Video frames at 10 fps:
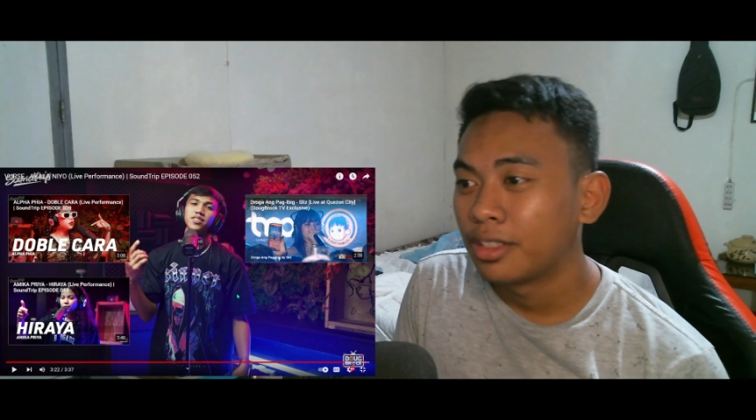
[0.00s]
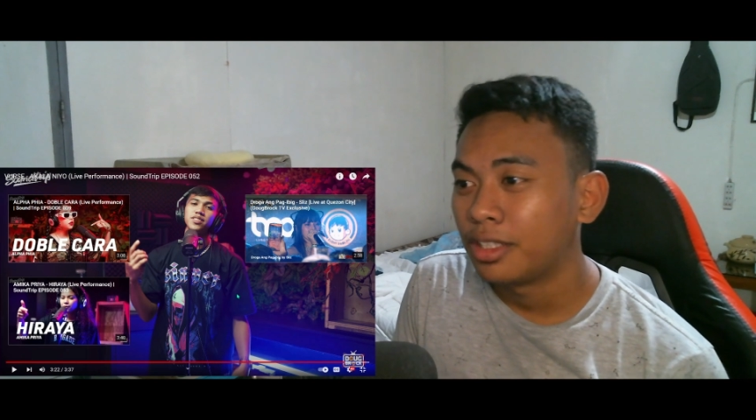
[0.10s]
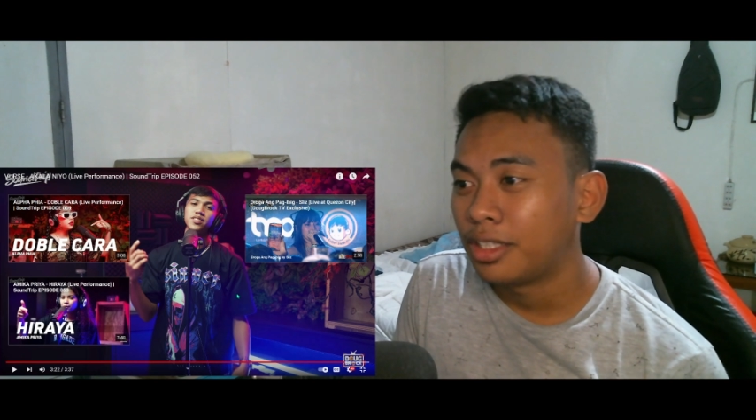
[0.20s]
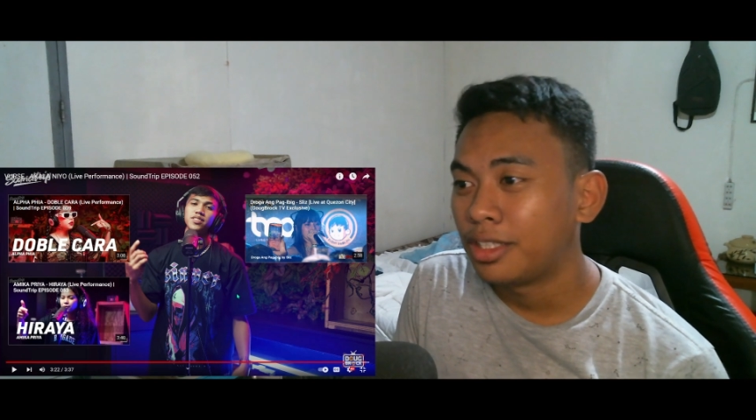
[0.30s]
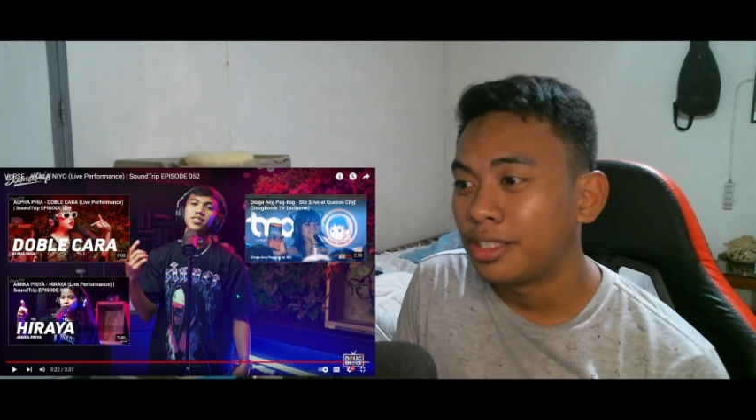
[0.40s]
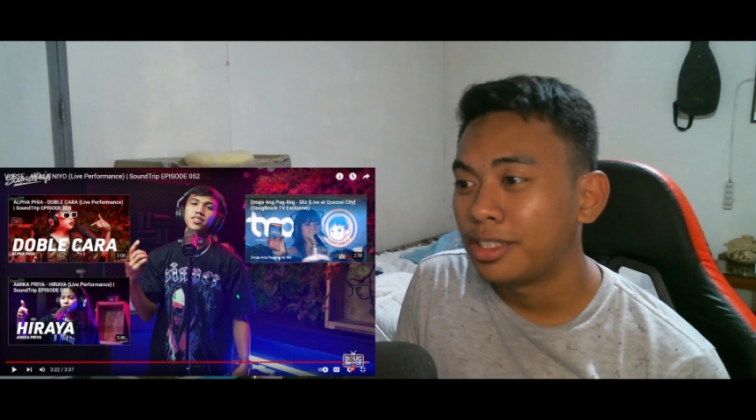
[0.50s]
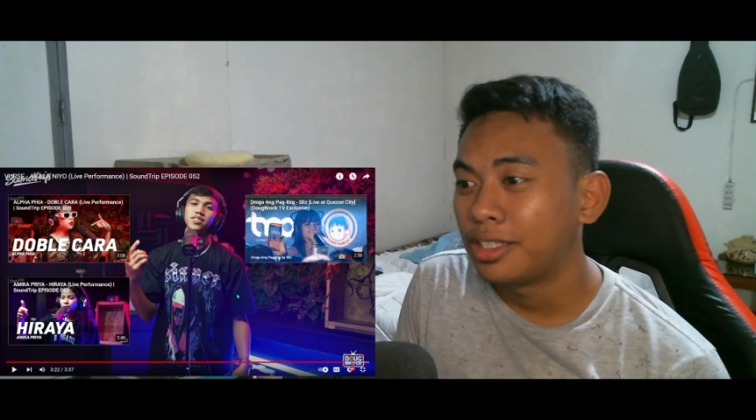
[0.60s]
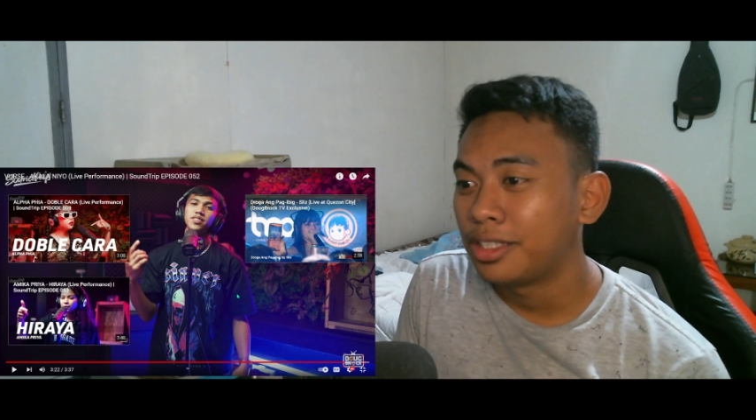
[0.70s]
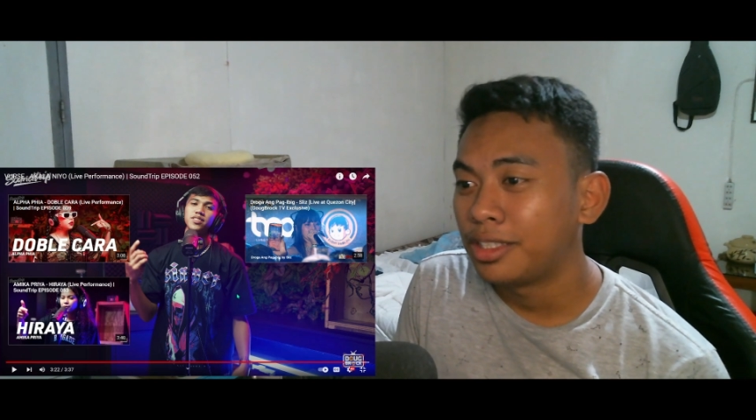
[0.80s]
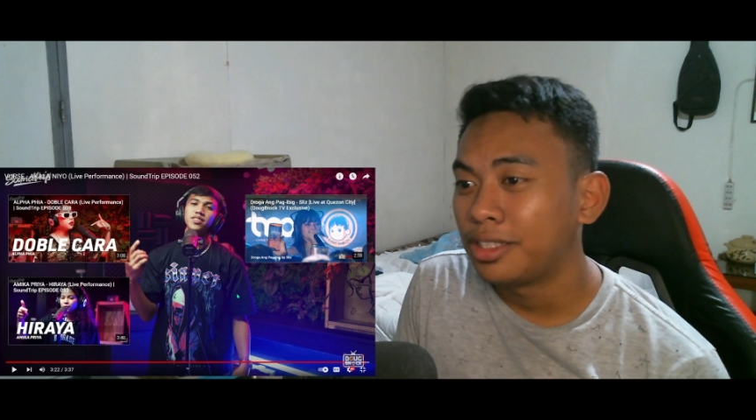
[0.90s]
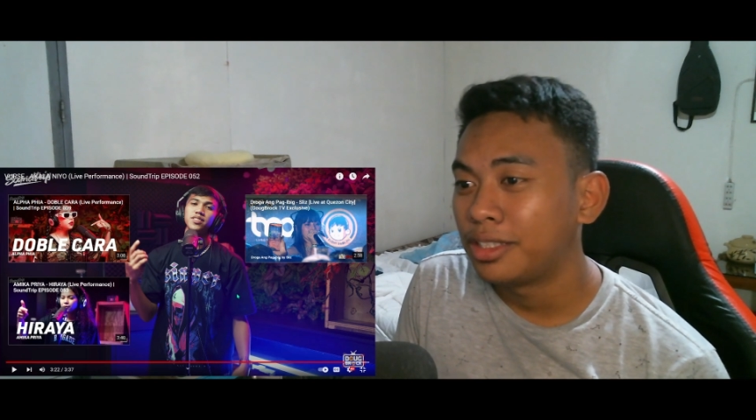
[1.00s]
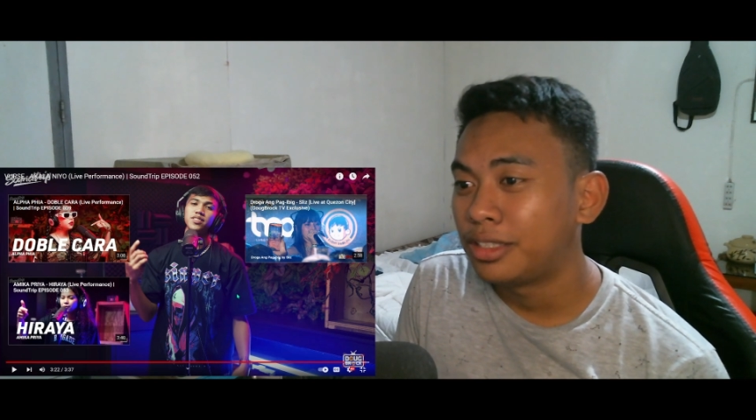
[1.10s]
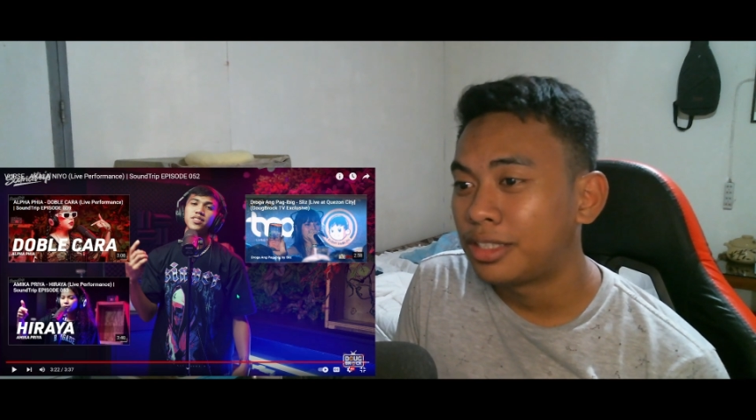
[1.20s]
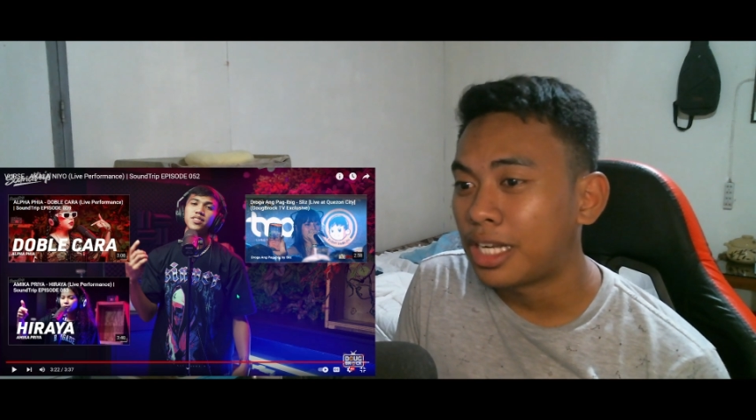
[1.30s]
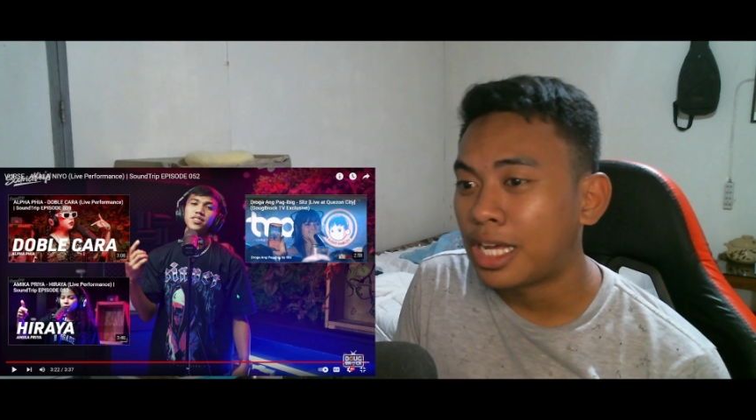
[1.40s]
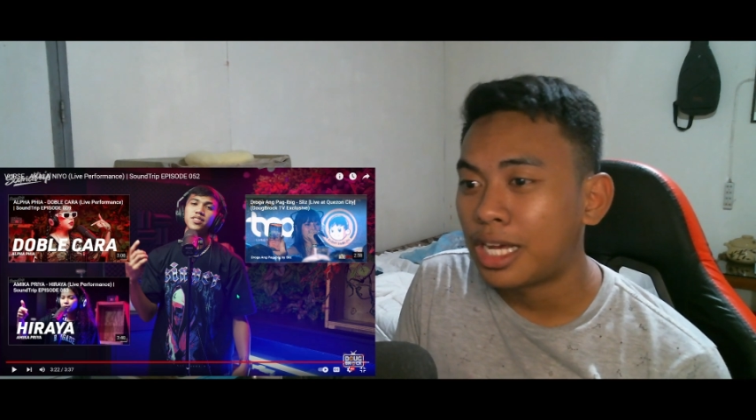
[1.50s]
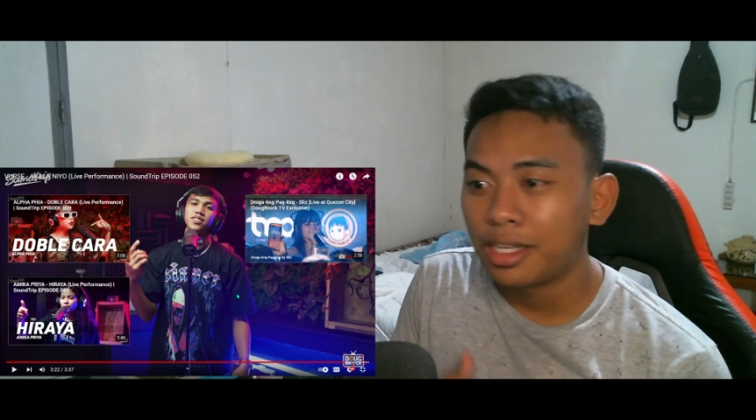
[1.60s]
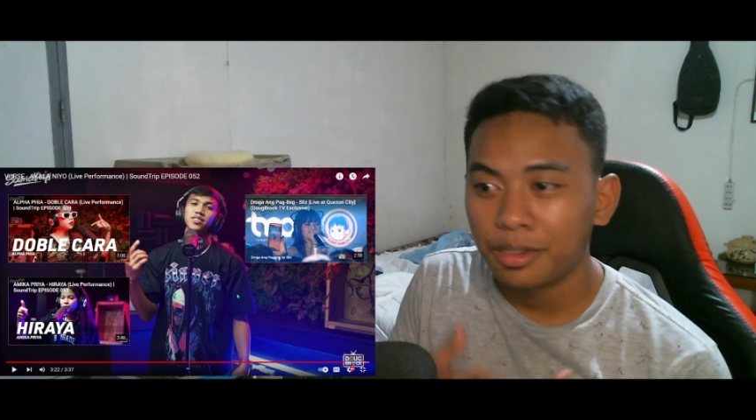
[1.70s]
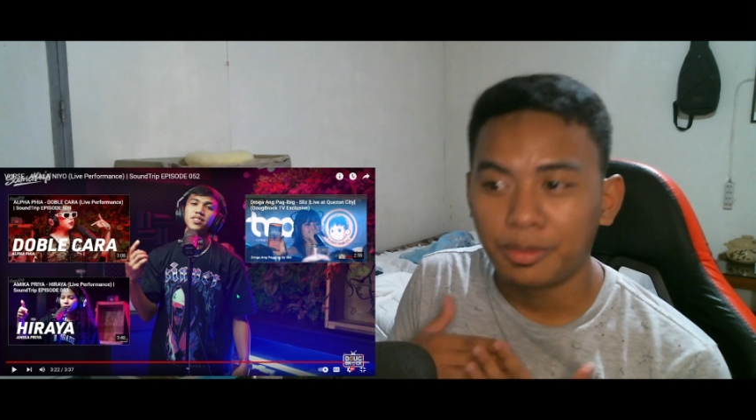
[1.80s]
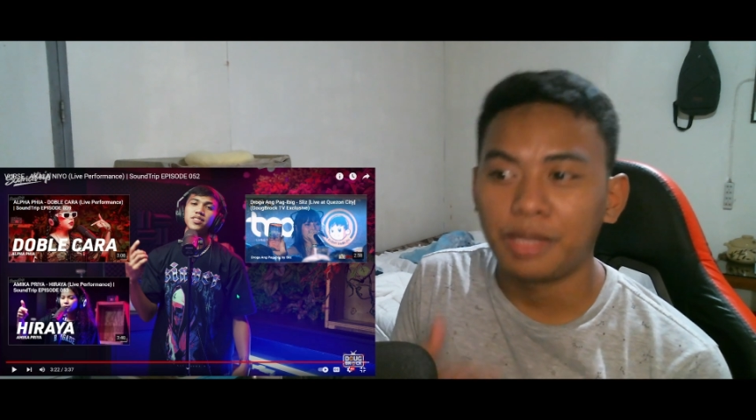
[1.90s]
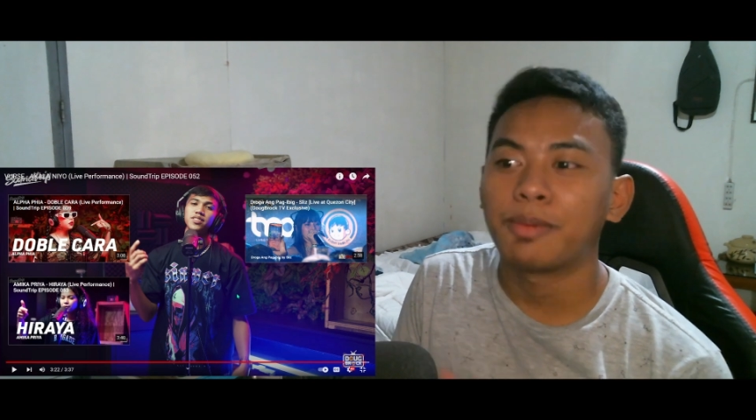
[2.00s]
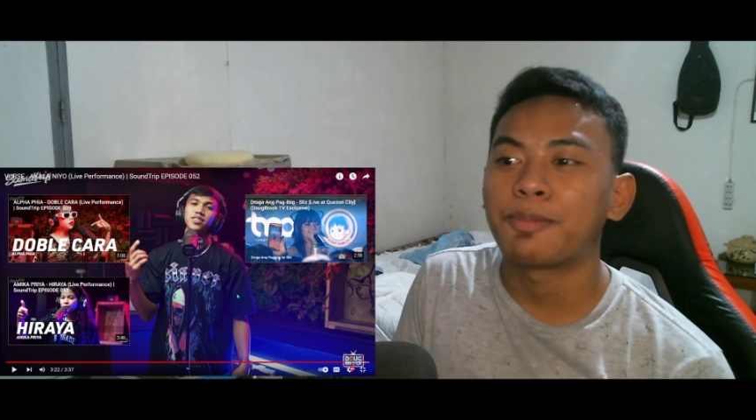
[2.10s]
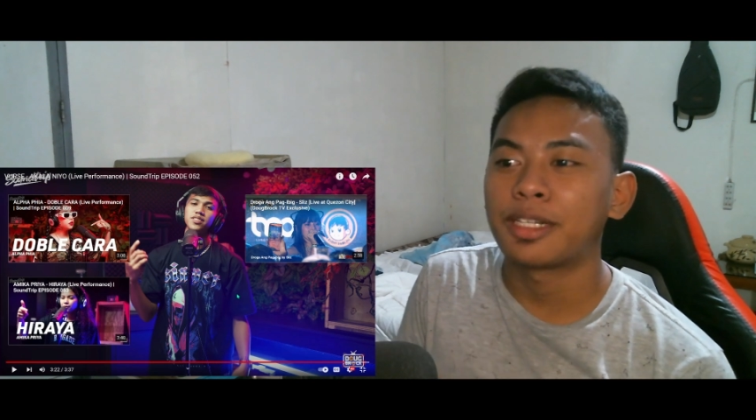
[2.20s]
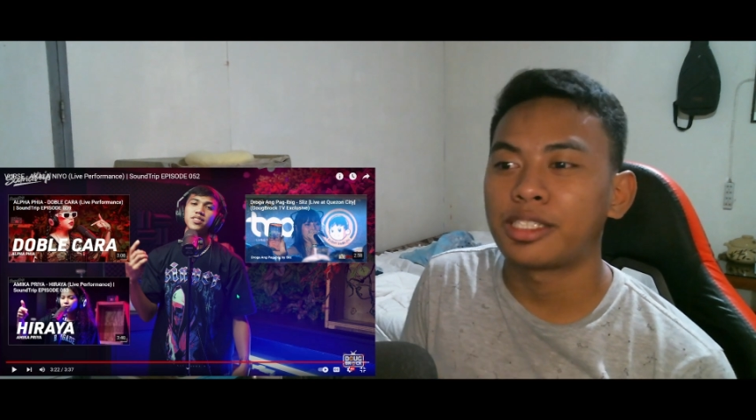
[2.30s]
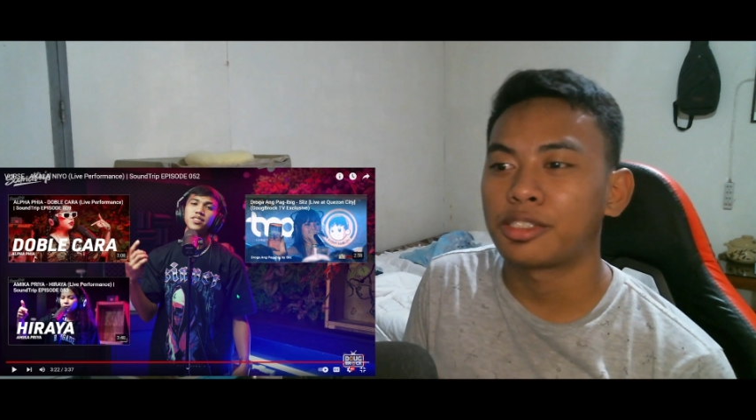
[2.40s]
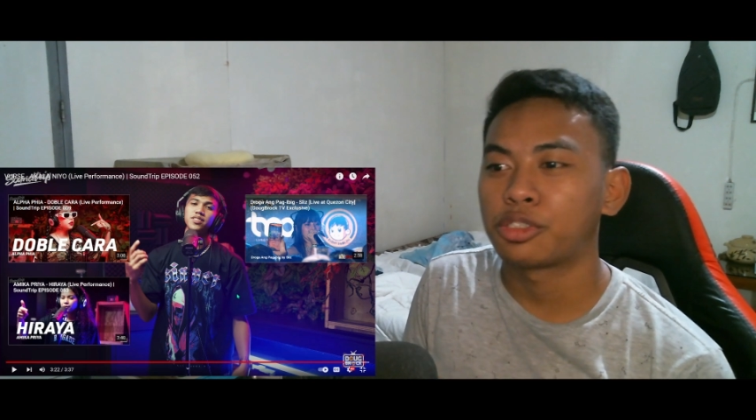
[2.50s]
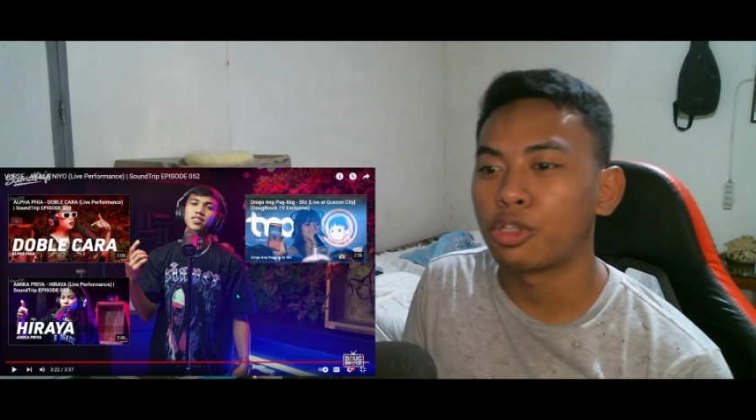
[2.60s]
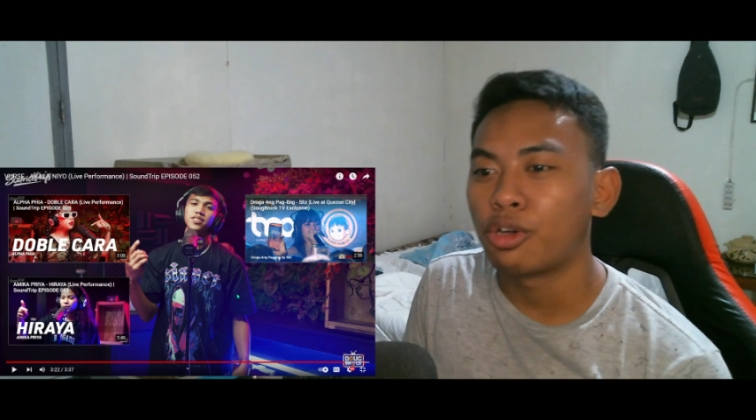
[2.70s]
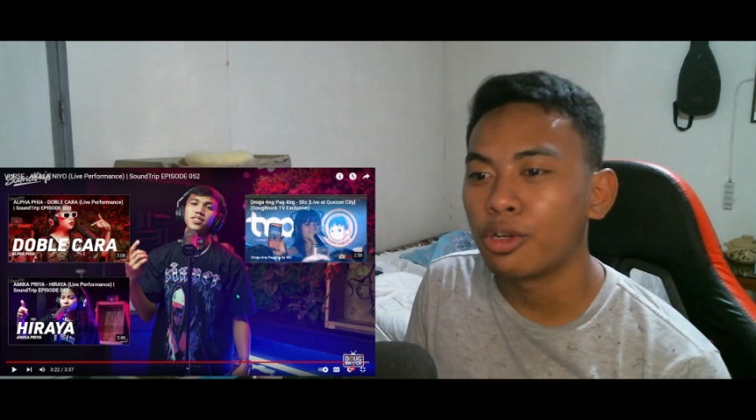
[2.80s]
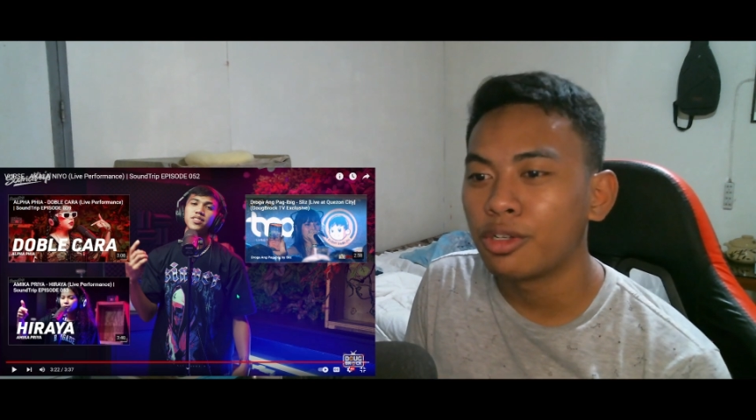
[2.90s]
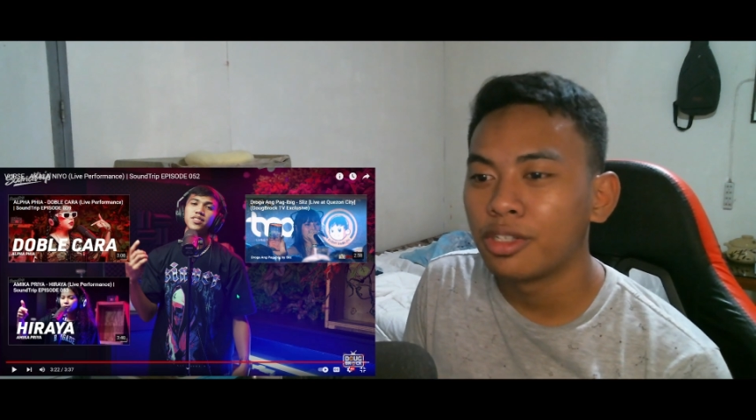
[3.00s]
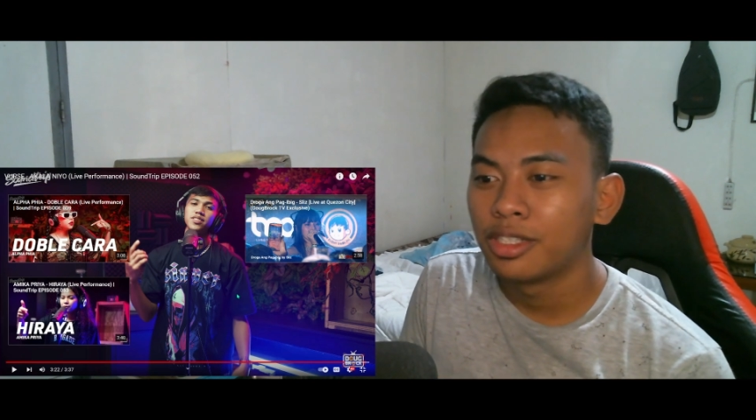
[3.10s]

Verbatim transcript: And sana may iba pa siyang song